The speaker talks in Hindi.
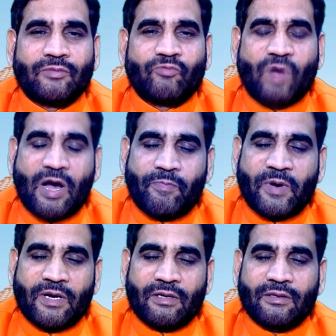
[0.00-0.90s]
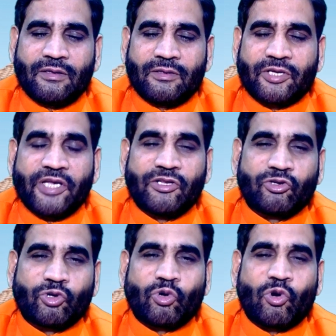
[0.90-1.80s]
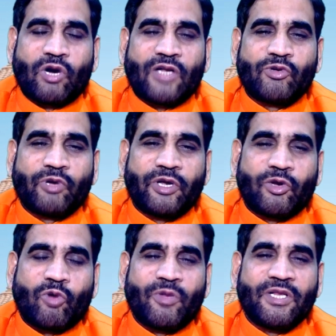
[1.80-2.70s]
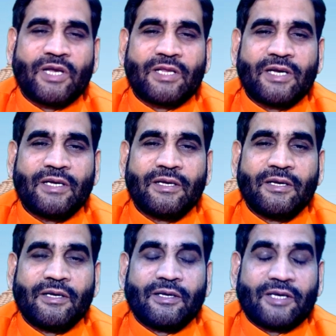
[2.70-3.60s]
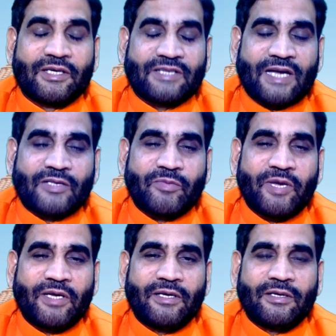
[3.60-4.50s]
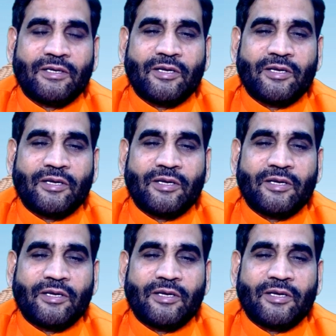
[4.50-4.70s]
वहां पर केंद्र त्रिकोण राजयोग एक और बन जाता है के साथ में